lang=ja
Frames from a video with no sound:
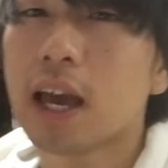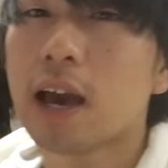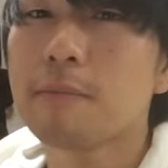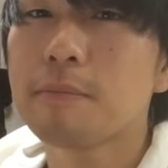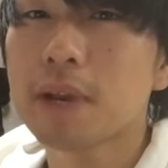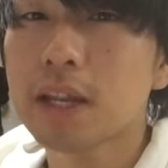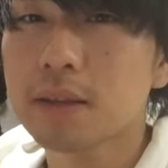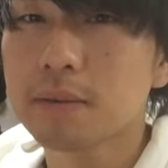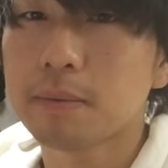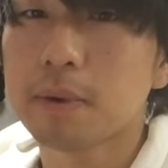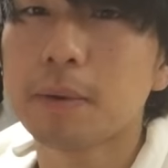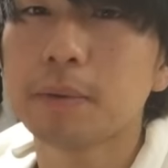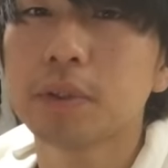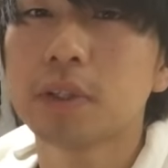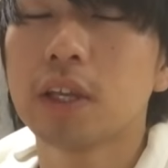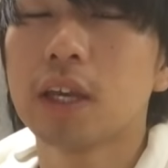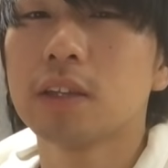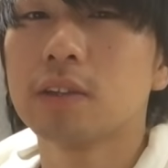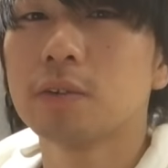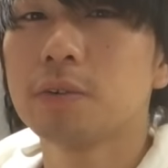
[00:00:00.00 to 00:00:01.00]
いあんまりにも守っ
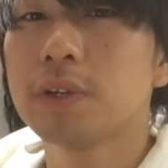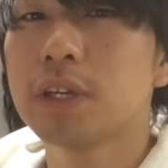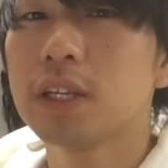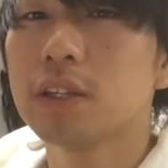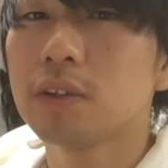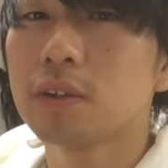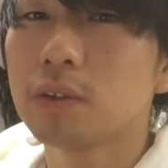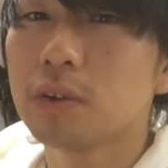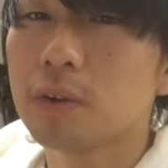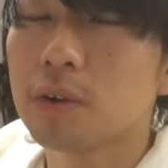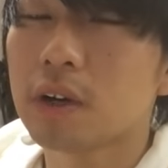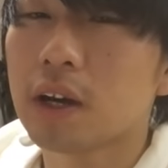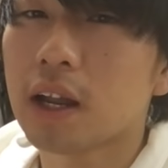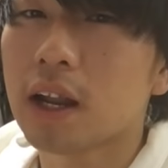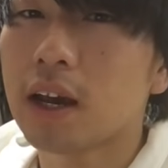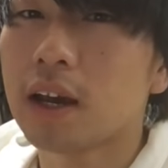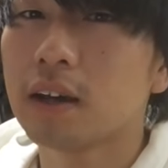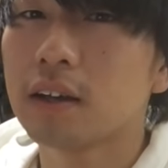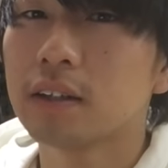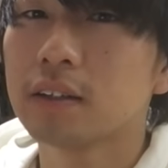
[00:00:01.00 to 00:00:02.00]
てないとフィールドの方か
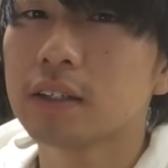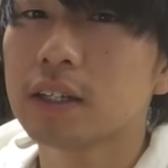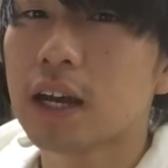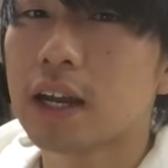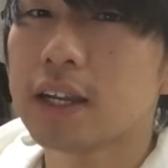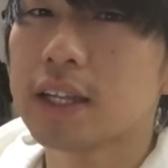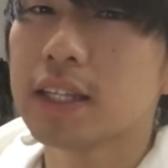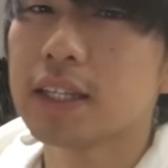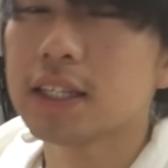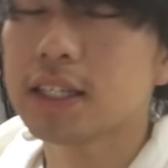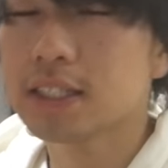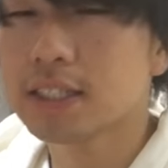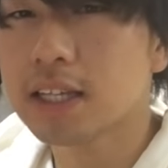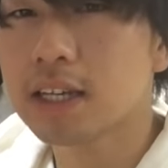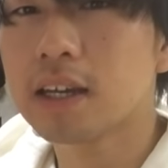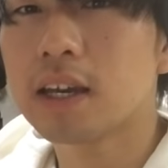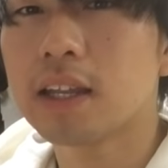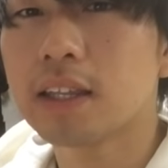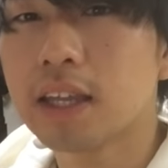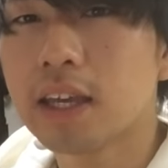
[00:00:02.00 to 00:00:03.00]
ら管理人さ
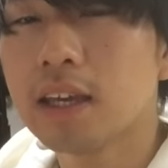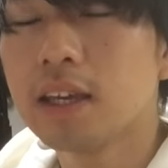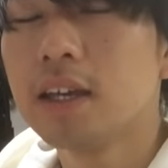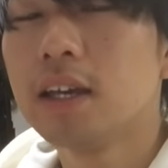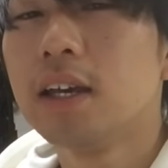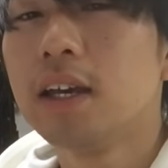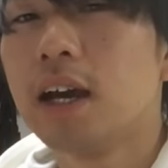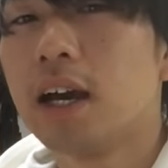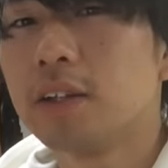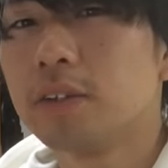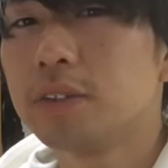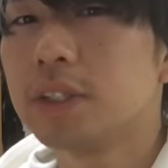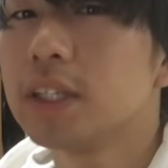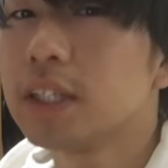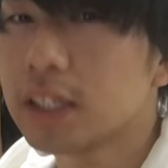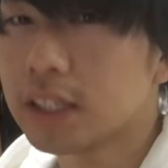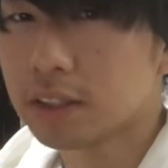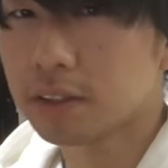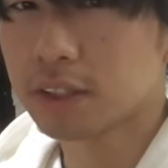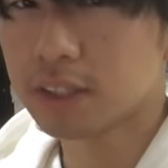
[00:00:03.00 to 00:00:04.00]
んからねあの出
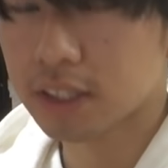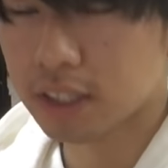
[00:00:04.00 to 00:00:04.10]
てってくだ